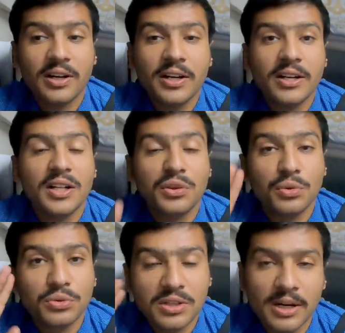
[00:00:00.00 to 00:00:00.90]
ईरान का
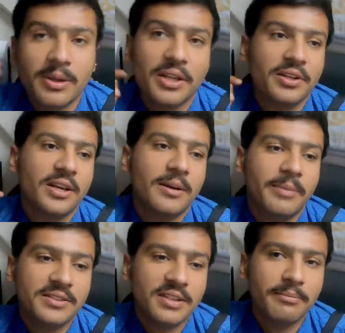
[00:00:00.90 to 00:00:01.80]
दूसरा बड़ा शहर
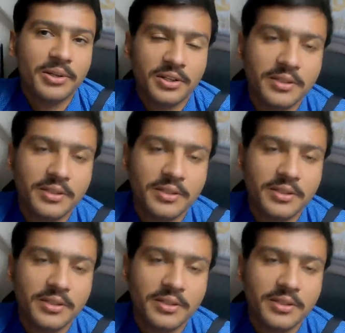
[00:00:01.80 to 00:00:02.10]
है भाई साहब